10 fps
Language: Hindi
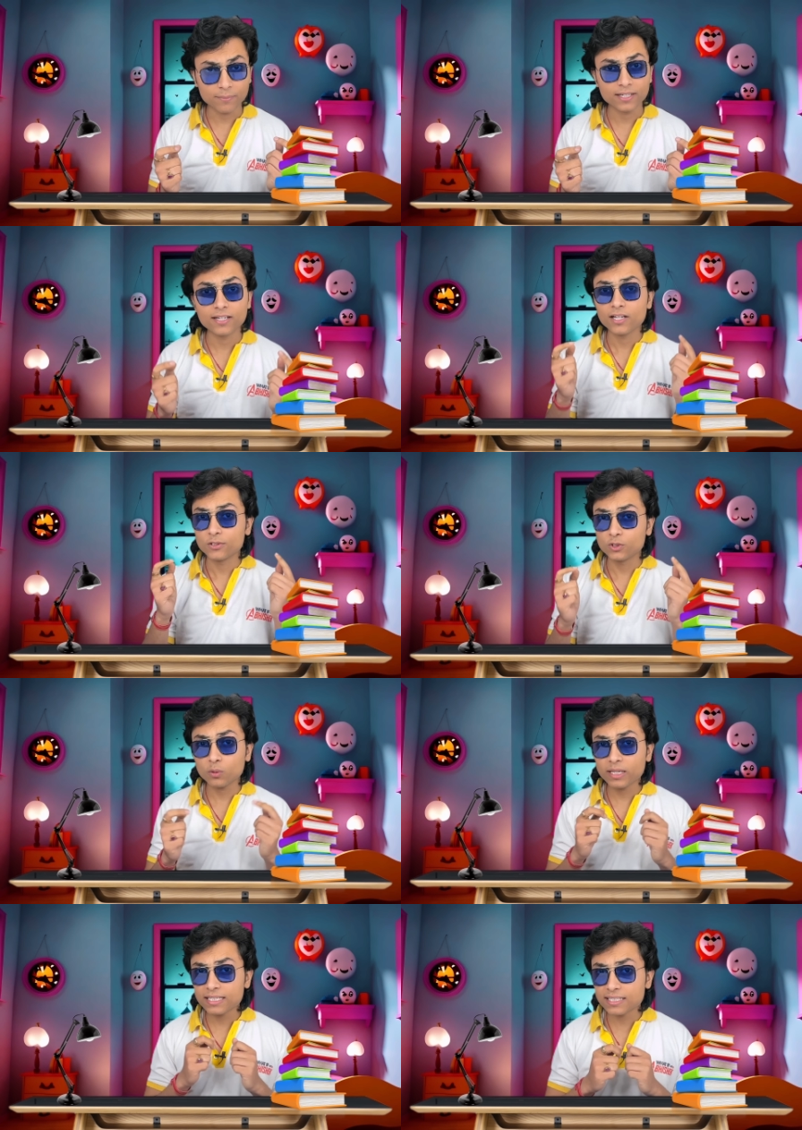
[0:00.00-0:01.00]
में जो
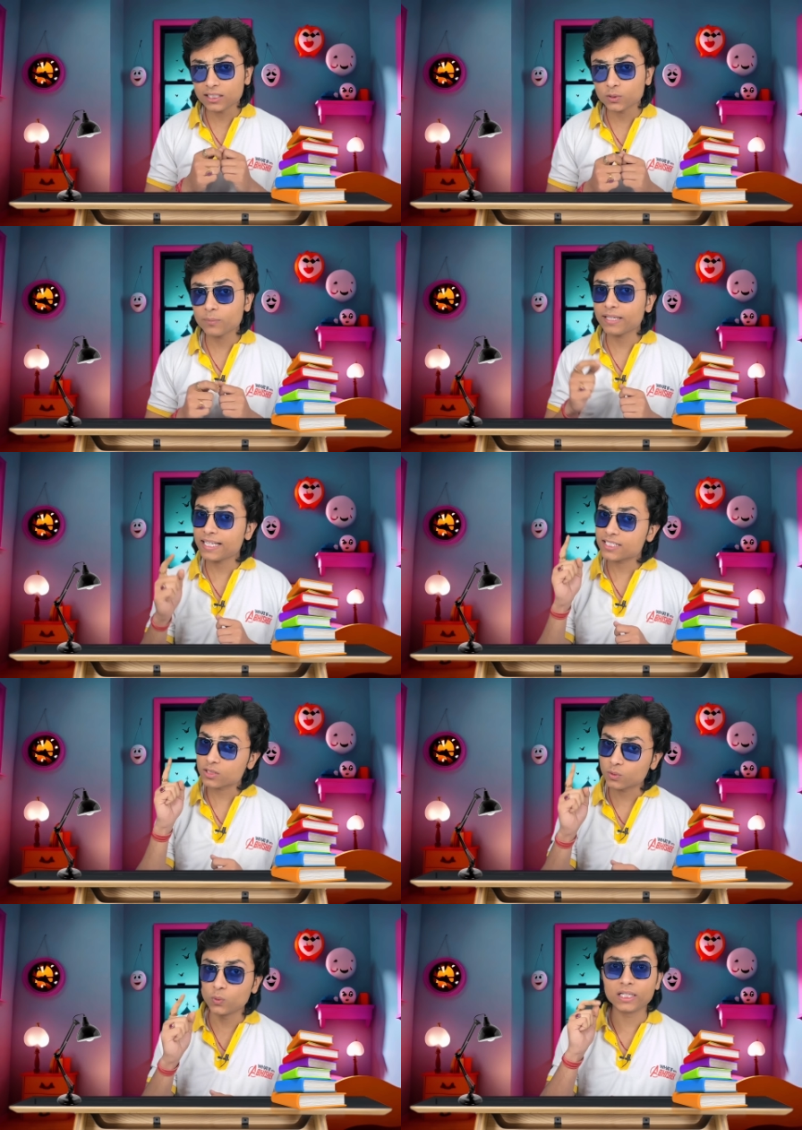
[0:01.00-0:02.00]
मेरे साथ हुई मेरे
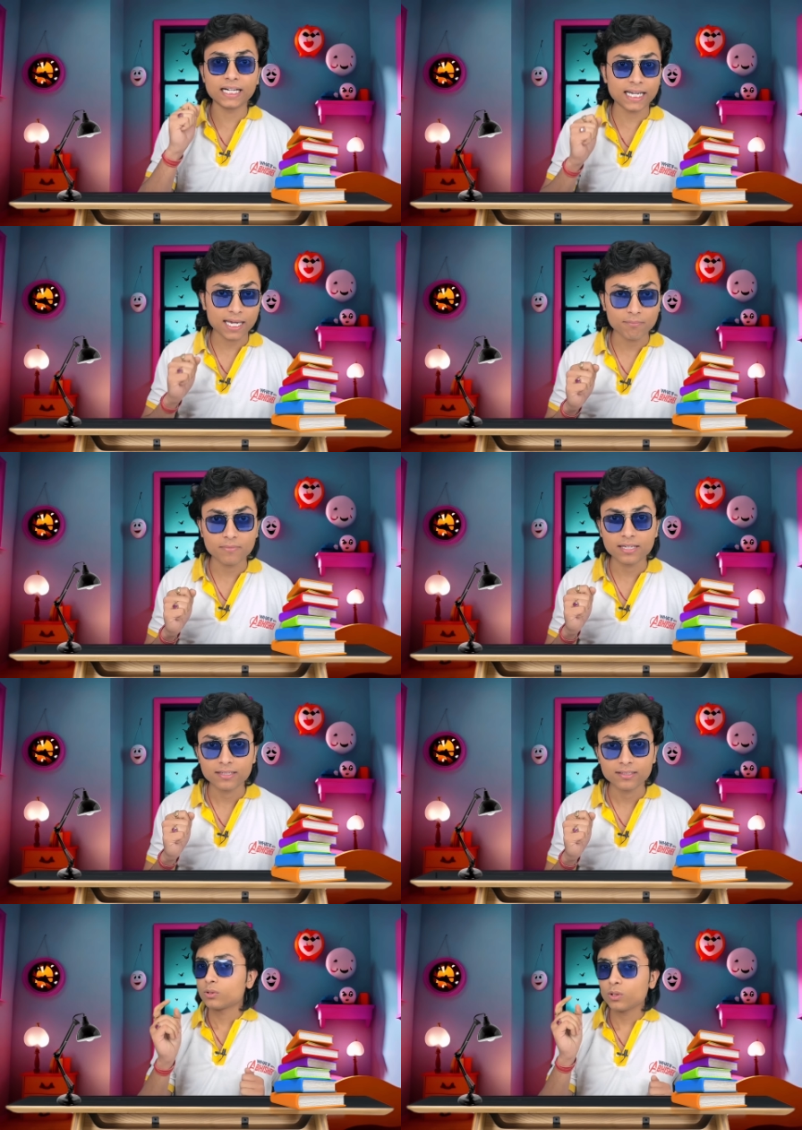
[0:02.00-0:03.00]
स्कूल के टाइम में
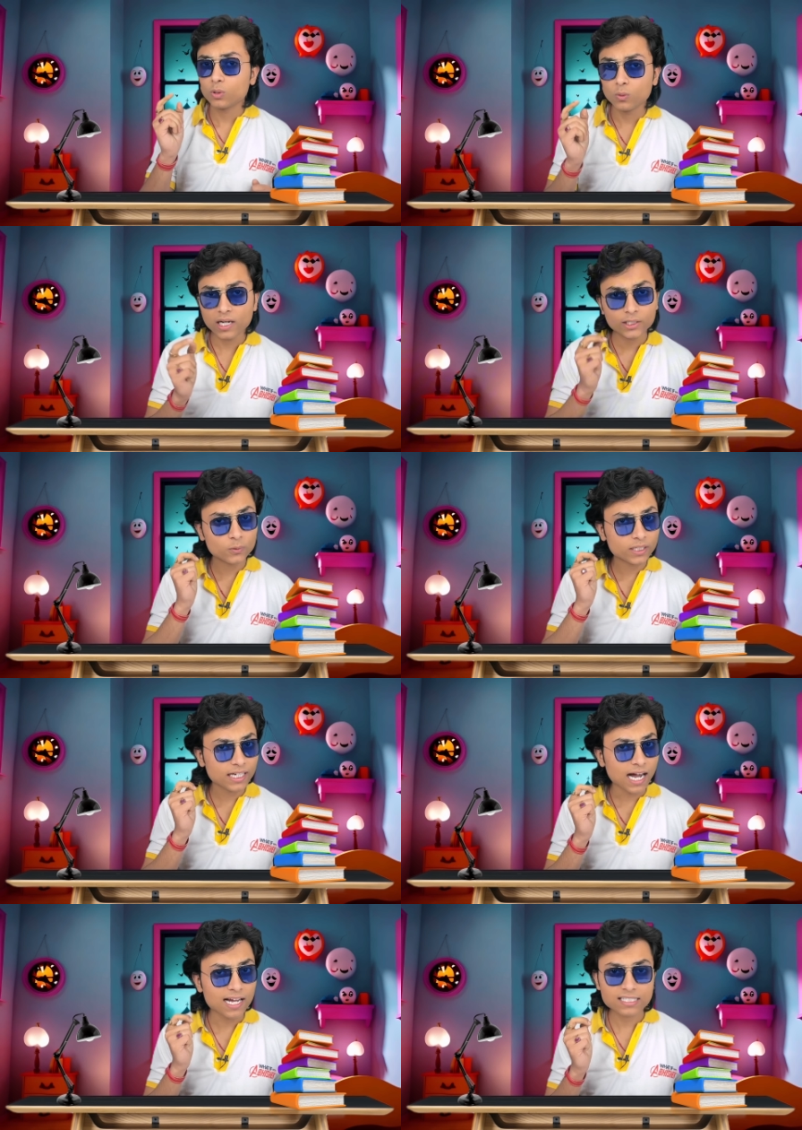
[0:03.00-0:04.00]
तो हुआ यूँ कि
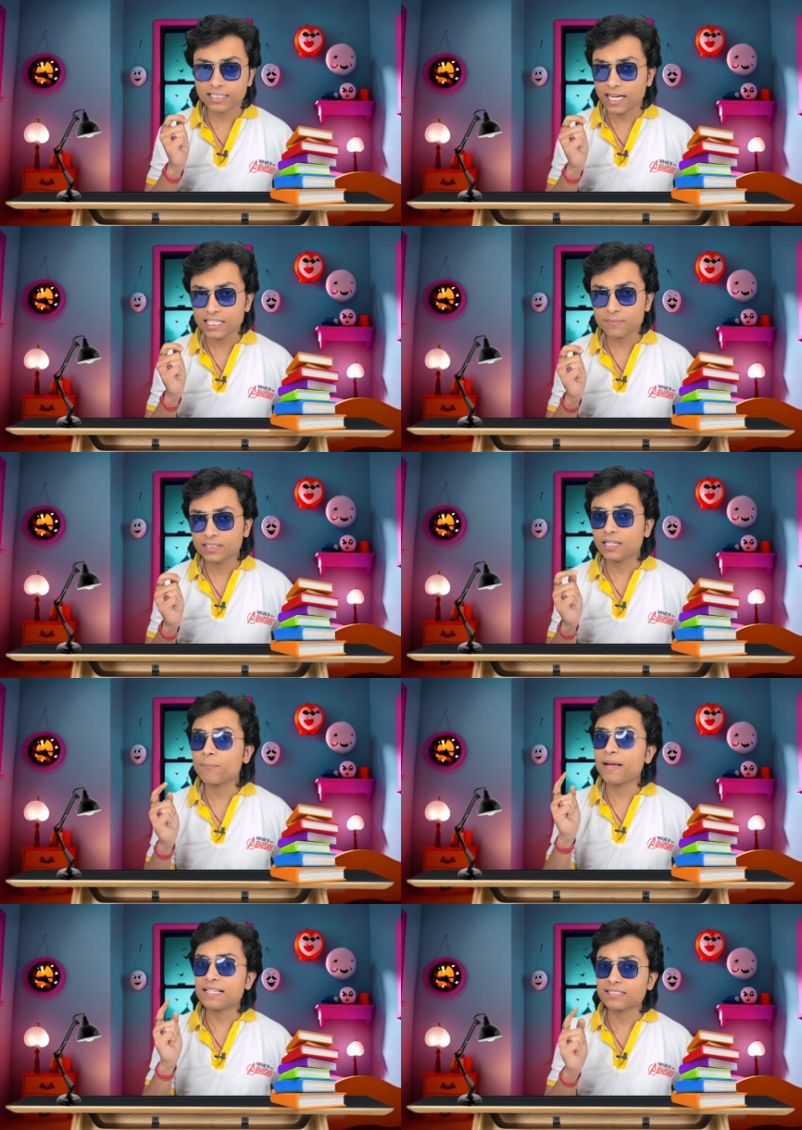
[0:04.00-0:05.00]
आज क्लास में था
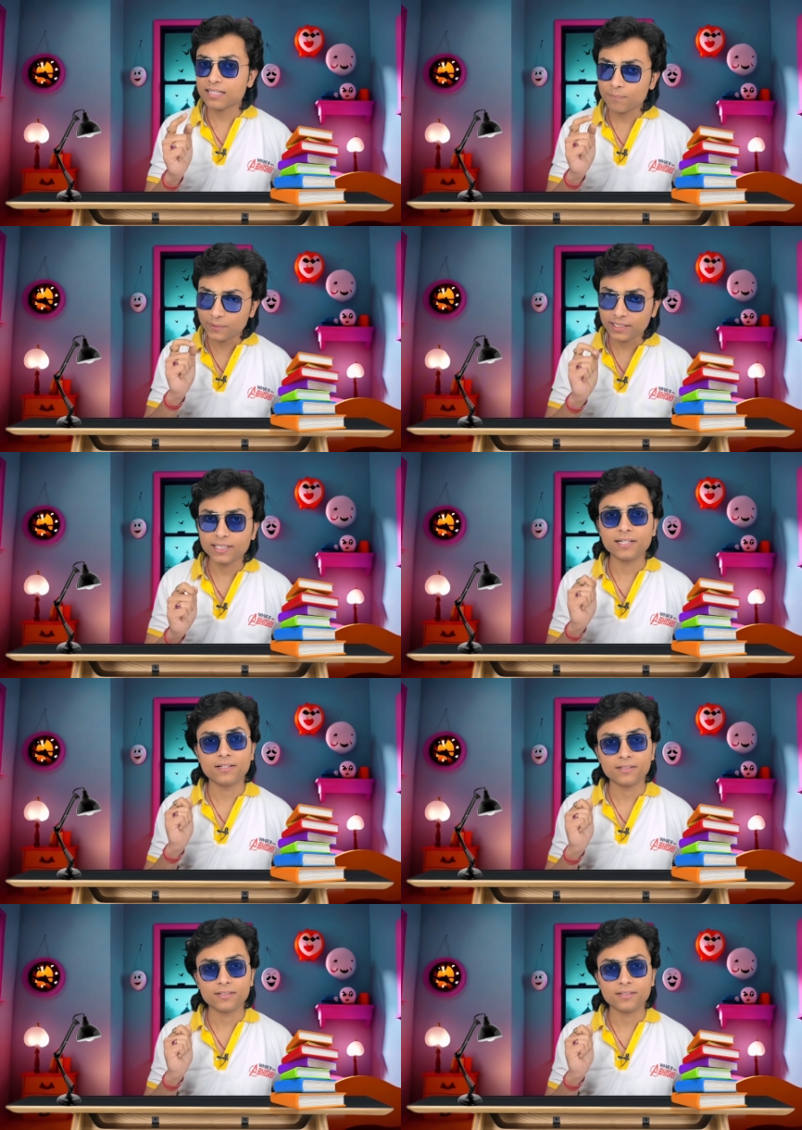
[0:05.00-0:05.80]
मैथ्स का पीरियड